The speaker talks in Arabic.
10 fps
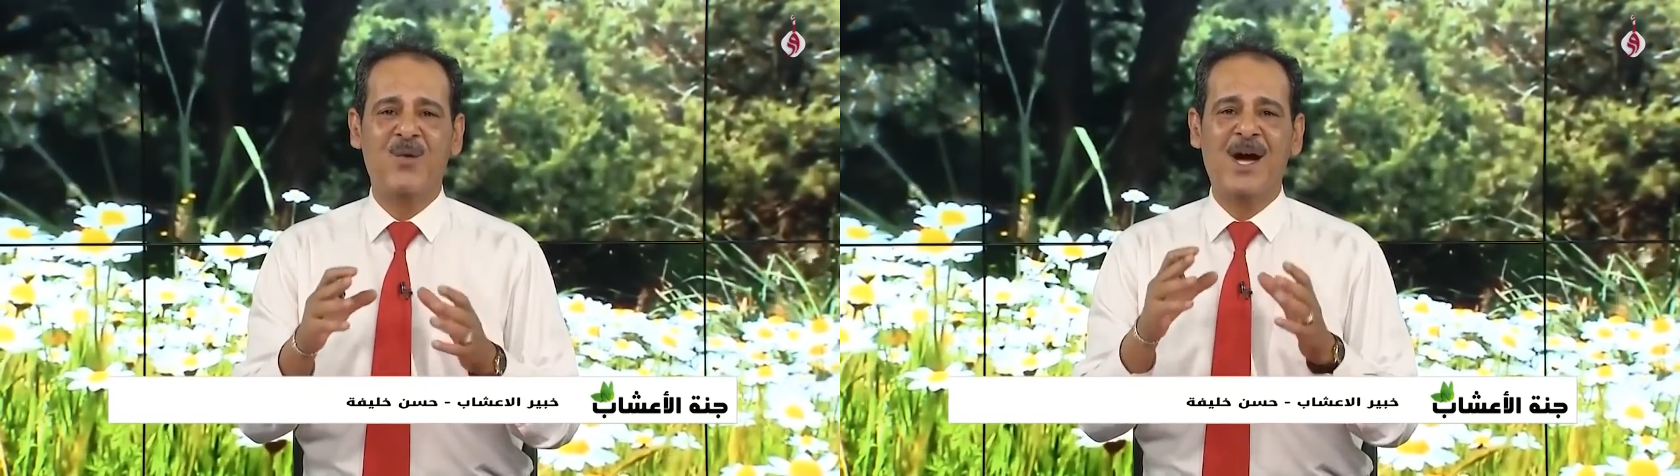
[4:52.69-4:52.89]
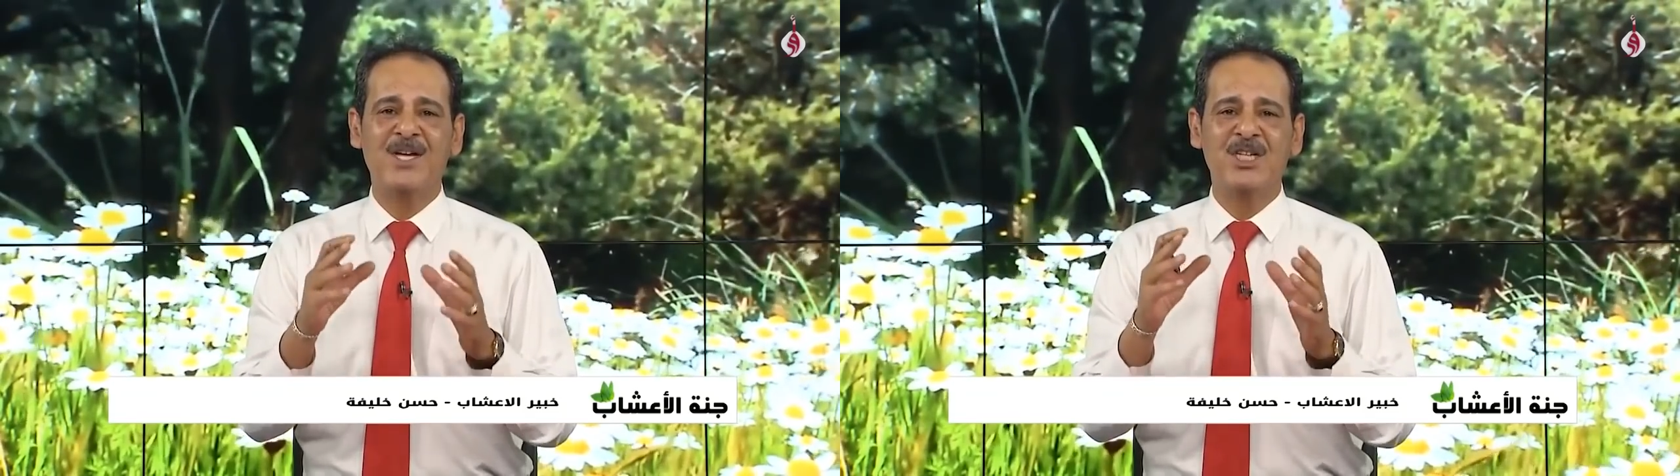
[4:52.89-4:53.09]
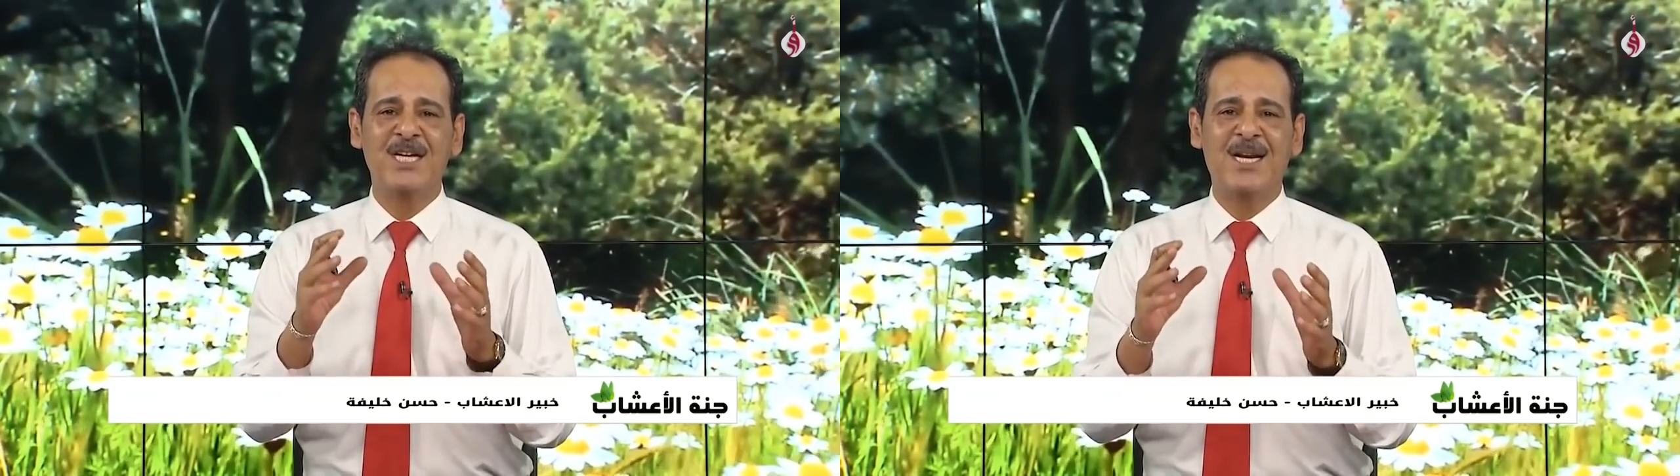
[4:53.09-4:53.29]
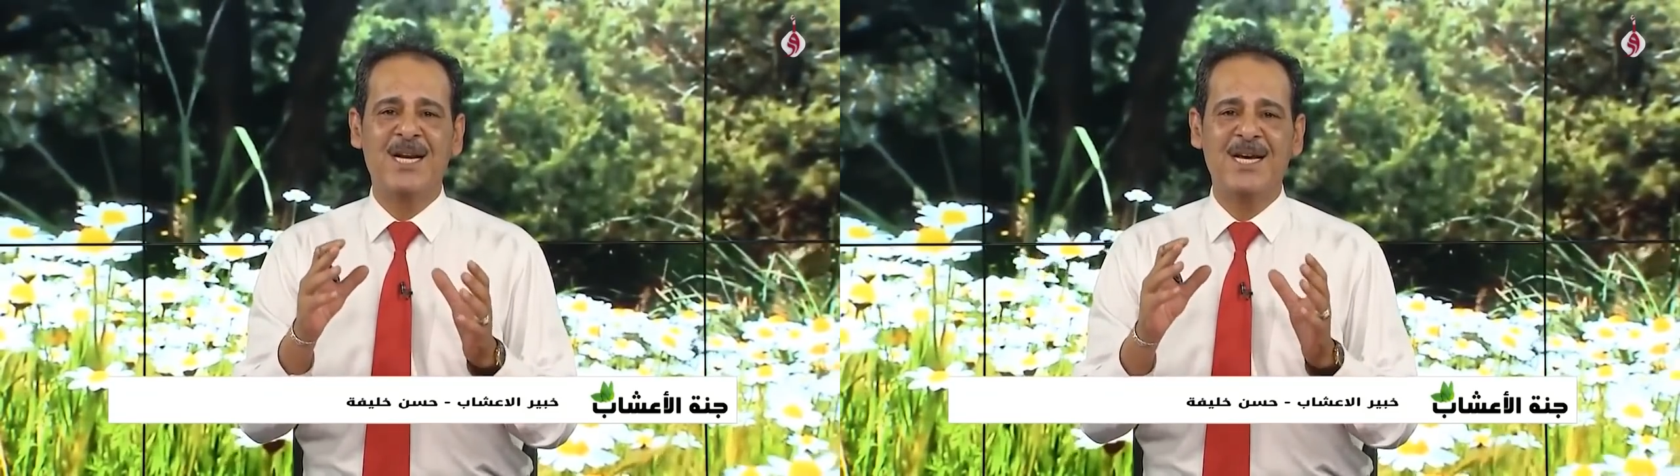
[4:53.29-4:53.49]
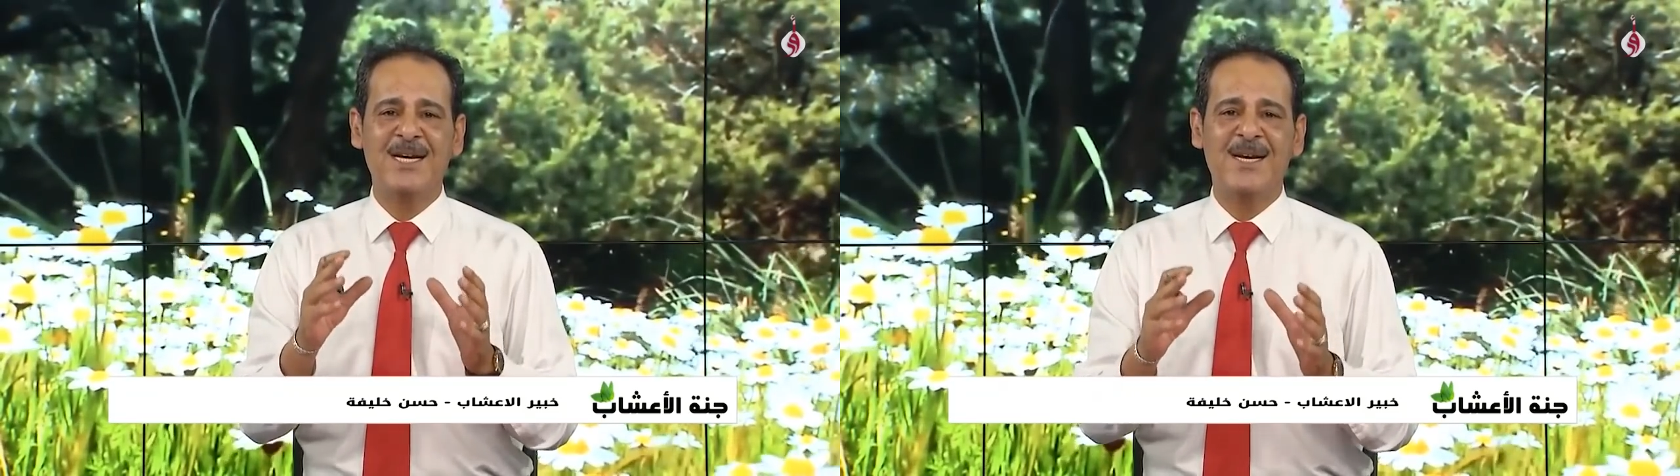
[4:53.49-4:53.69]
وعجين
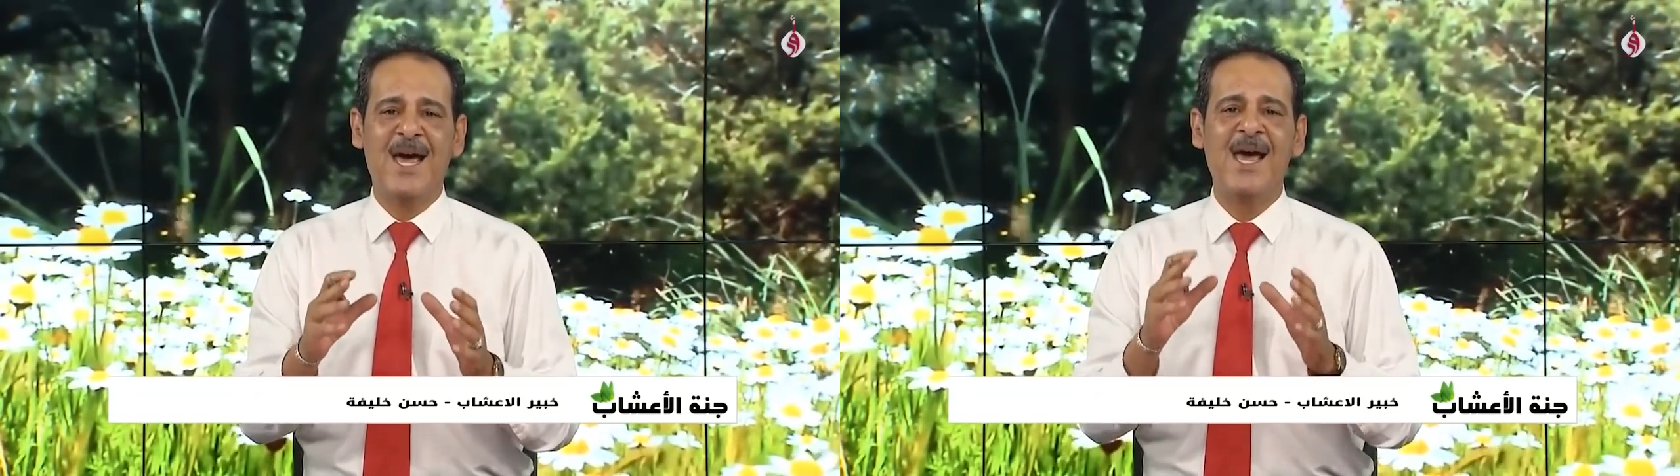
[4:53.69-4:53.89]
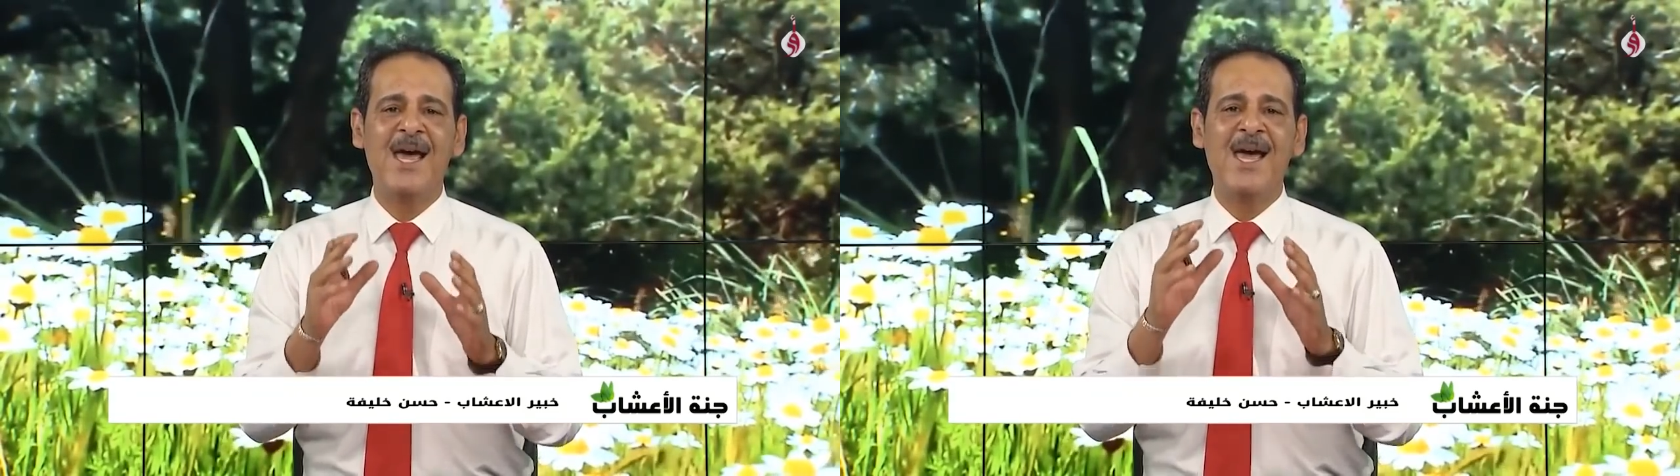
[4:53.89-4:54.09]
الحنة